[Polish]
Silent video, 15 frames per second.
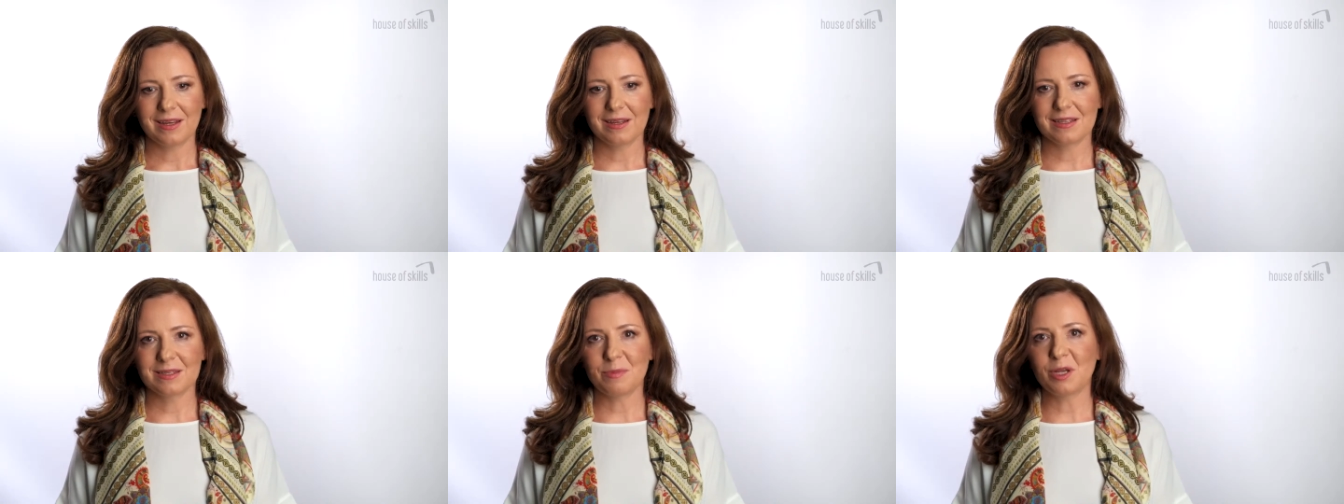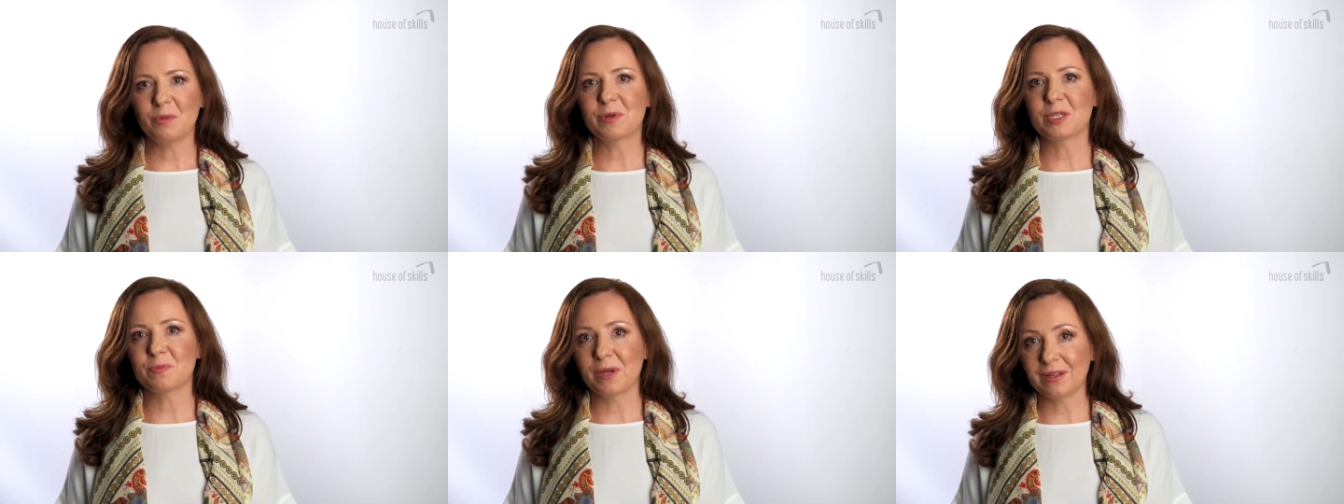E, z
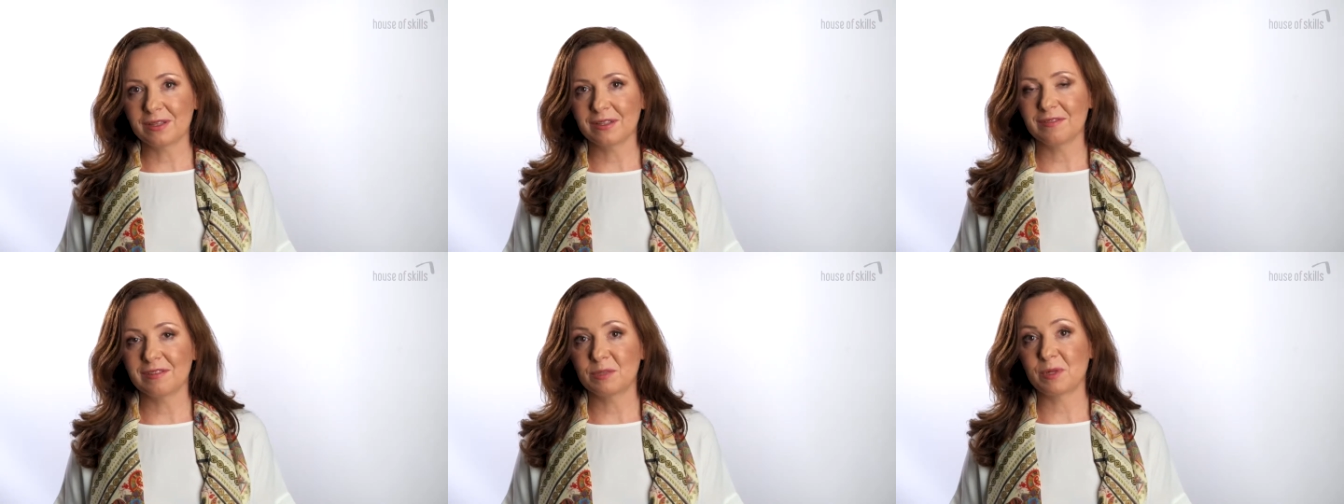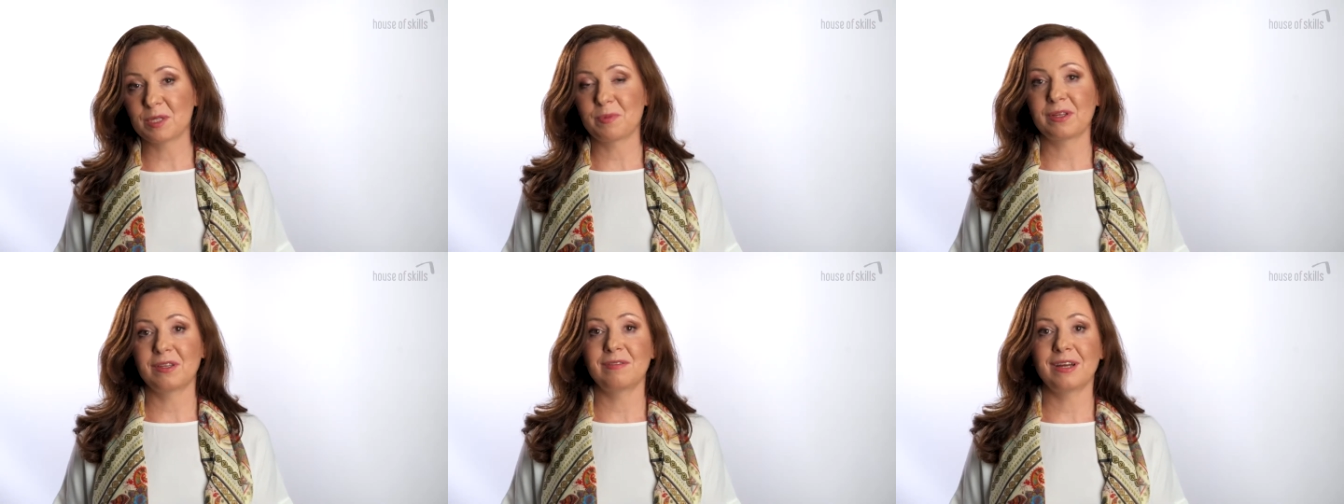mojej perspektywy, z
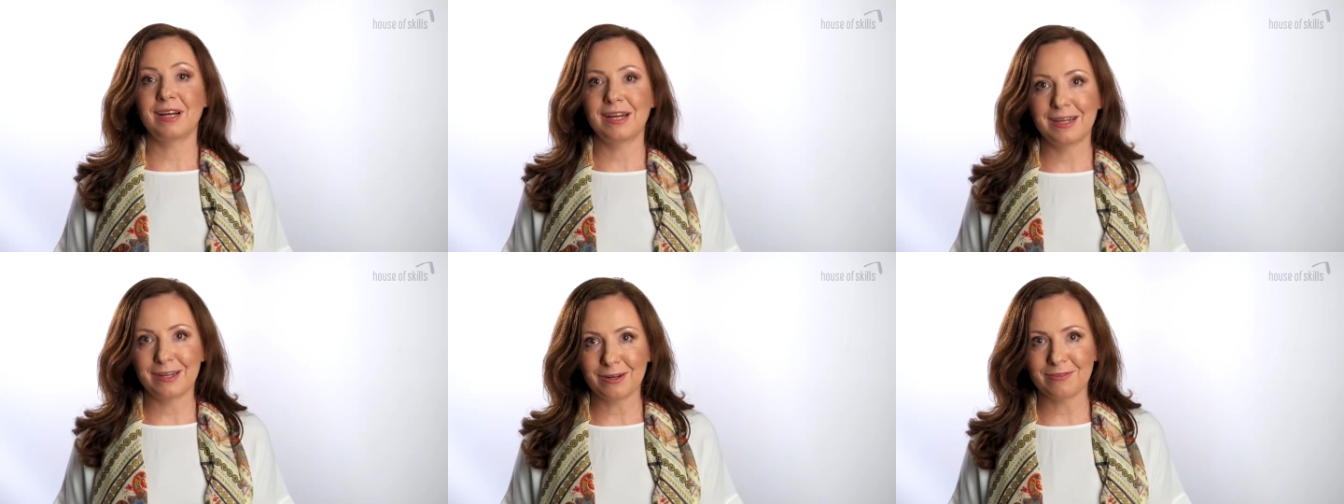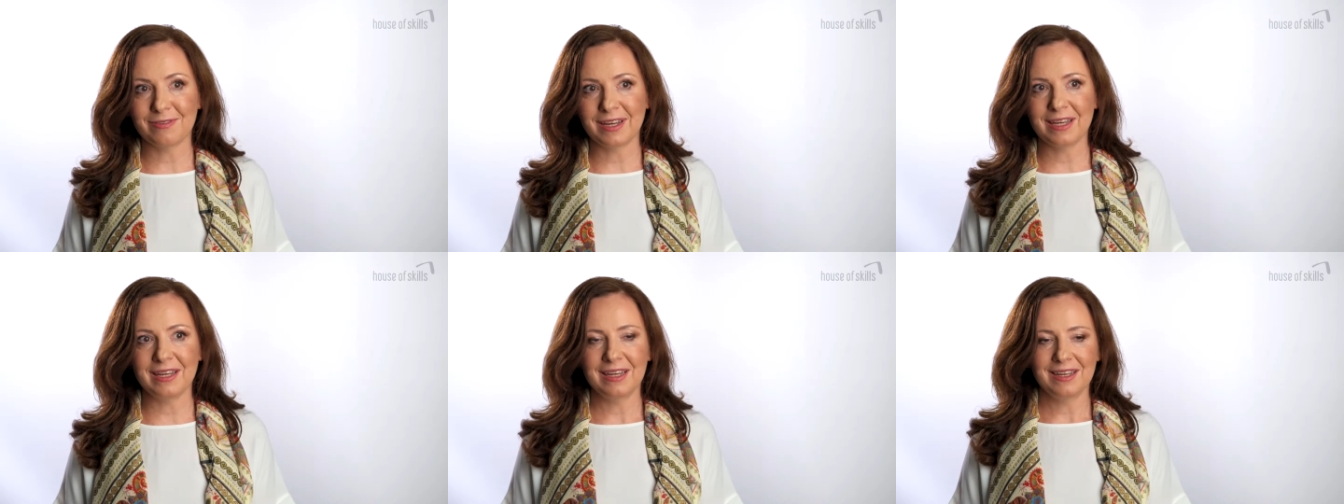perspektywy
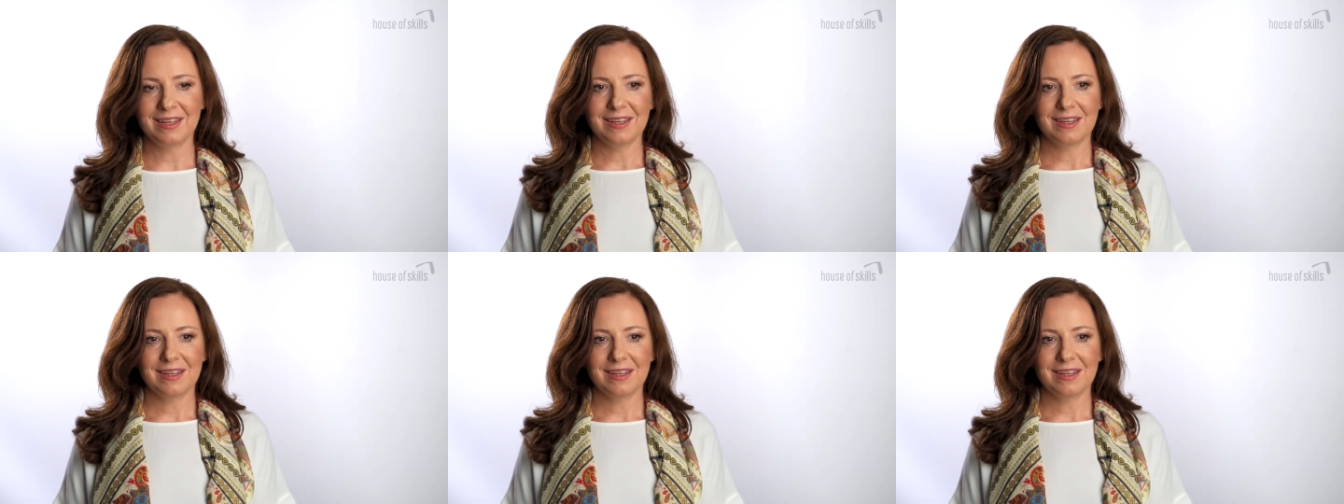HR-owej,